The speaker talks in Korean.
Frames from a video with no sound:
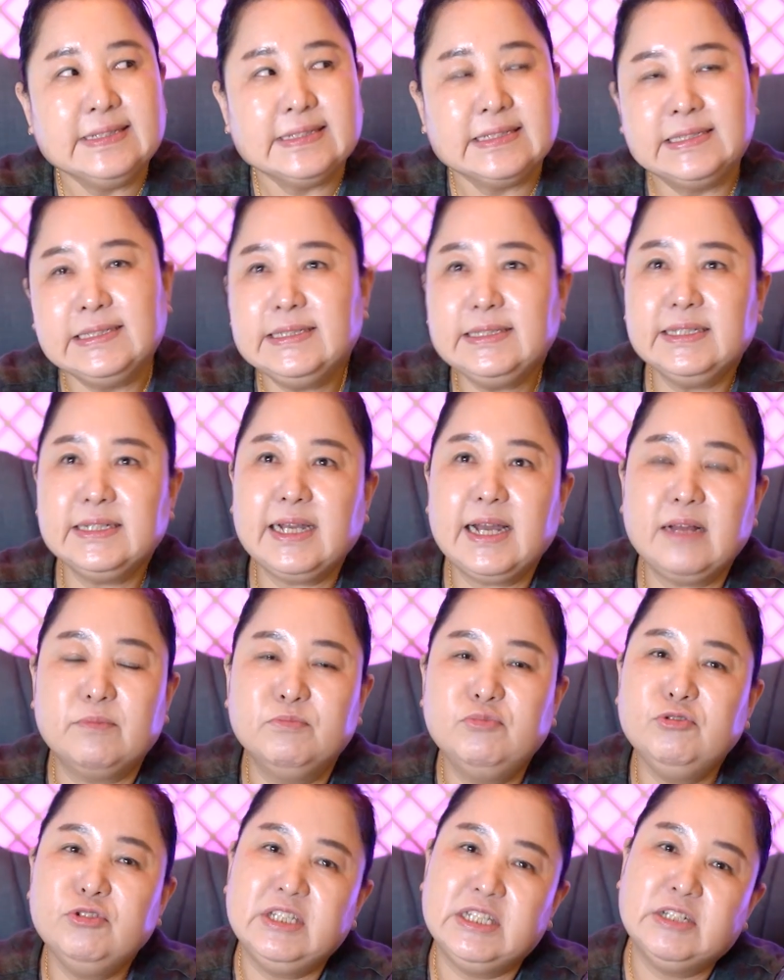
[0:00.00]
그러니까
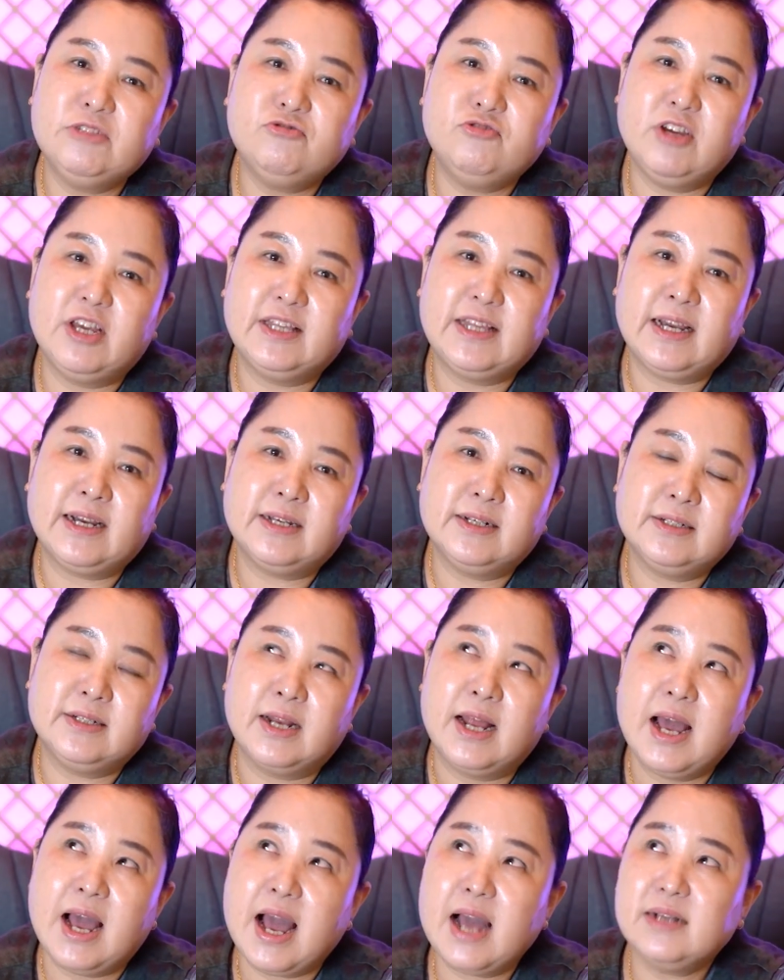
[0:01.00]
문 입구에다가는
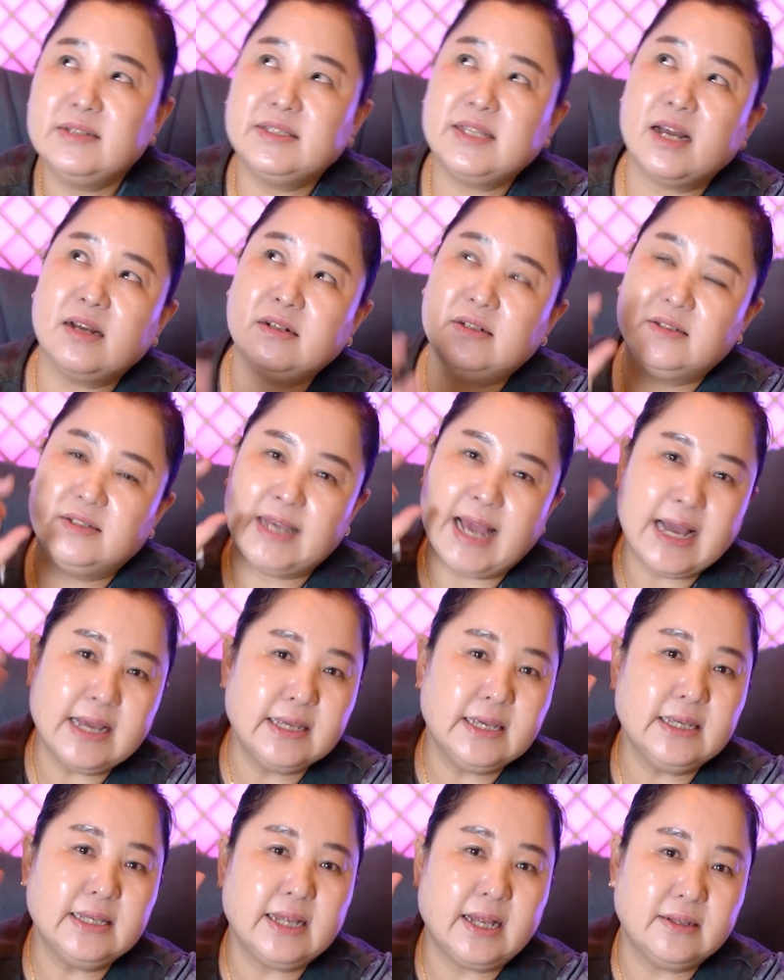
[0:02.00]
항상 그
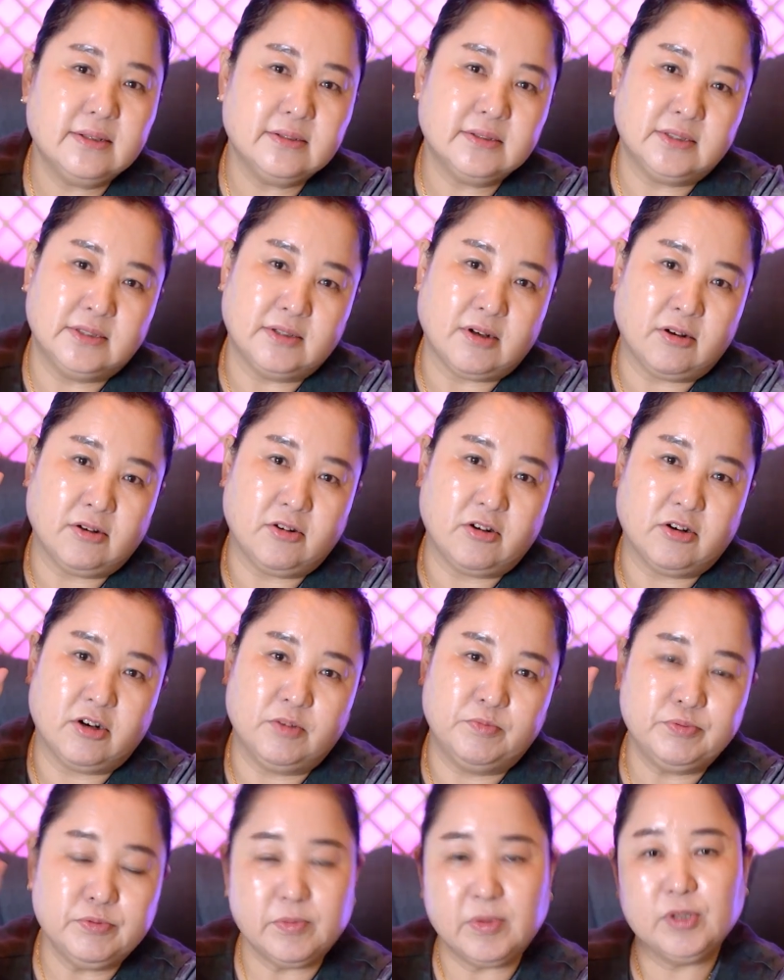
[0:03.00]
향기 나는 그런
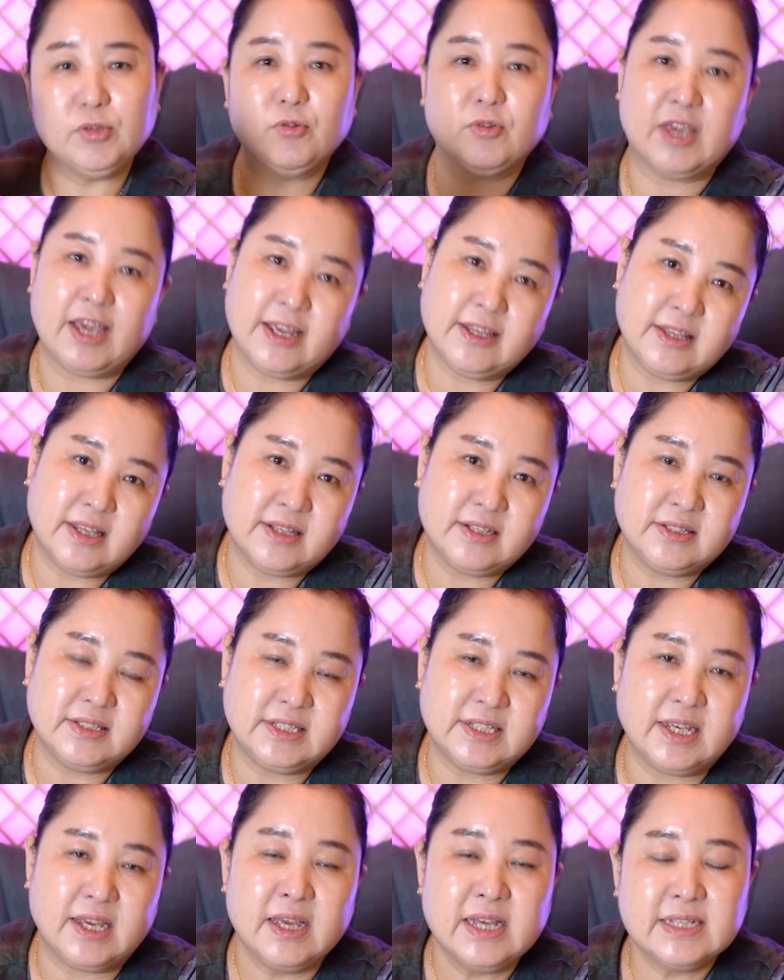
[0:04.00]
거를 뿜어놓게
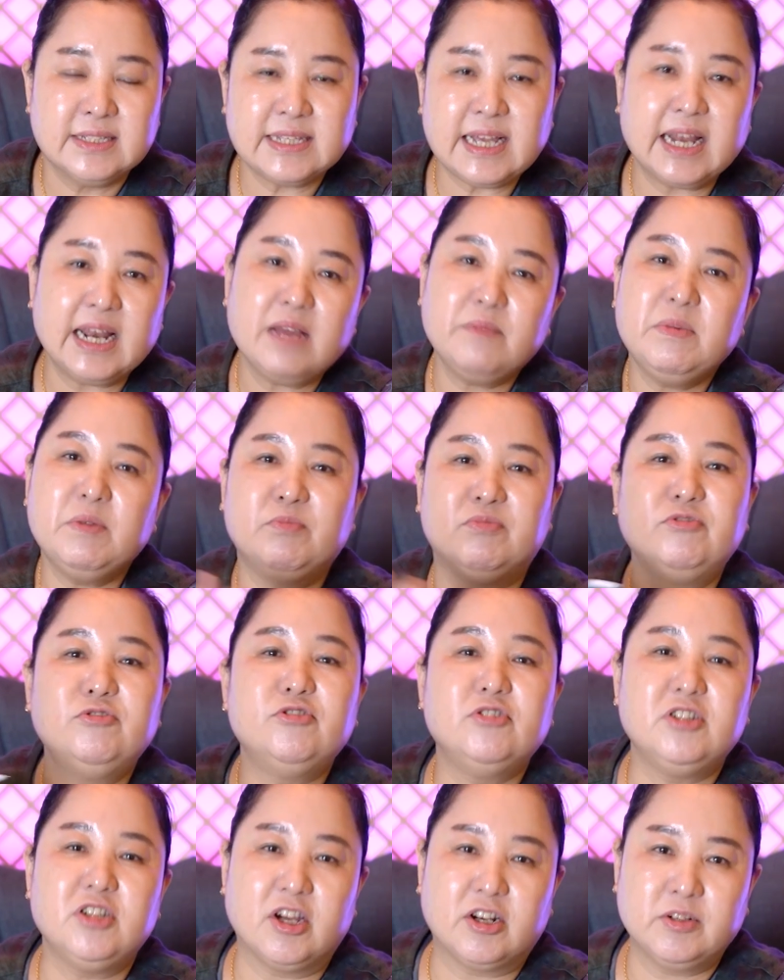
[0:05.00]
해든지 사람이
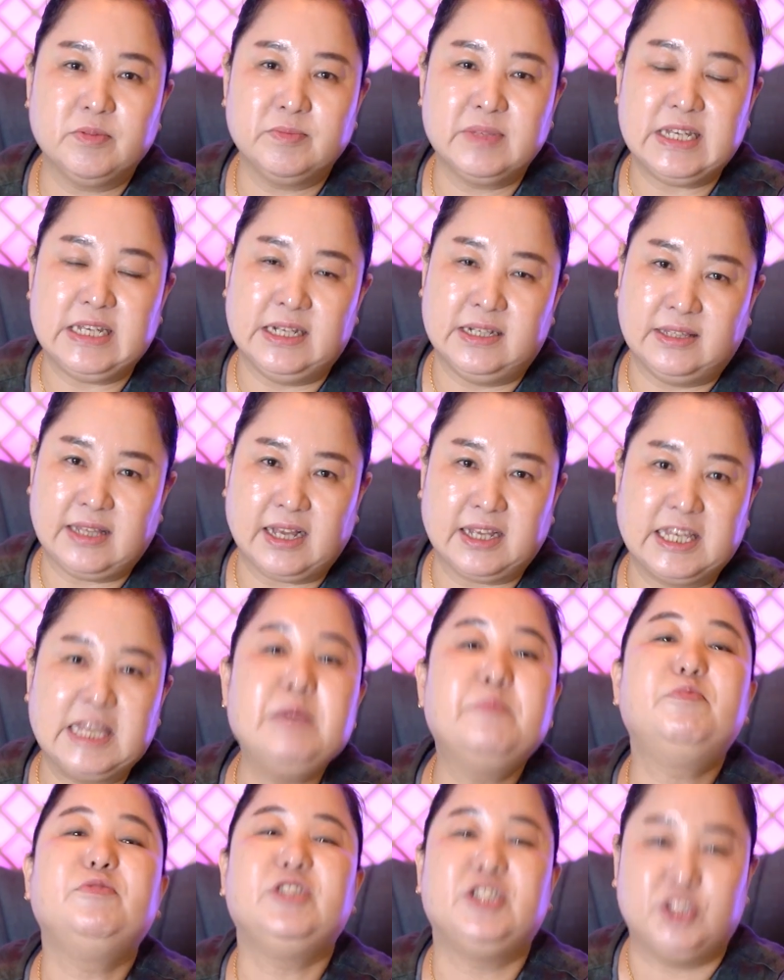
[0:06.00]
문을 열으면 일단
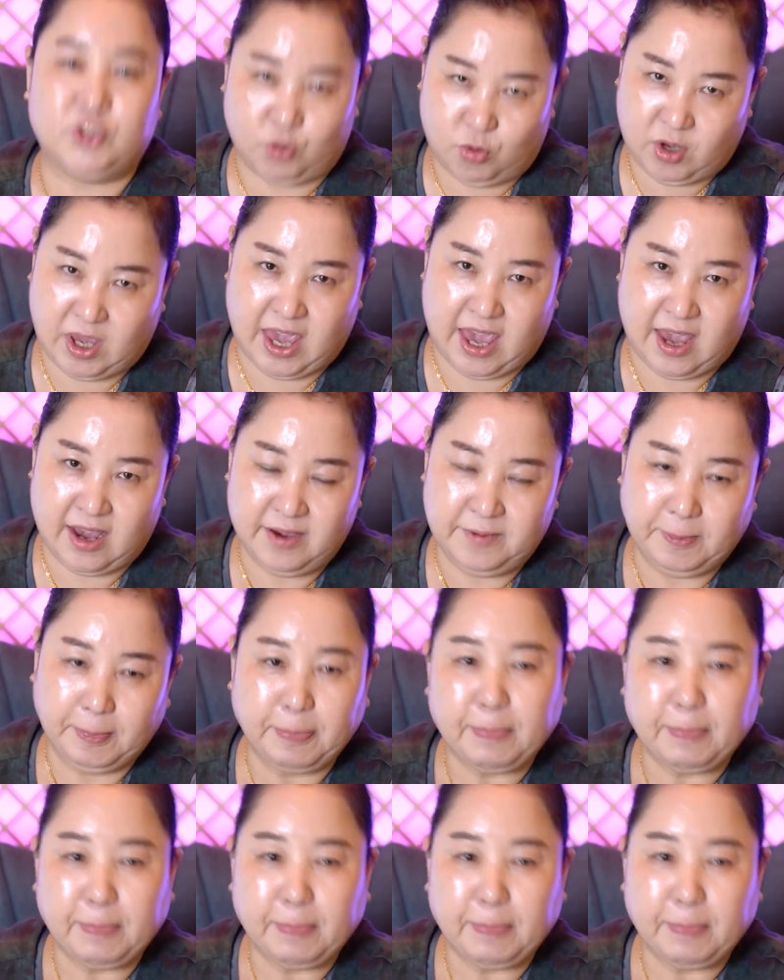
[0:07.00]
기분이 좋게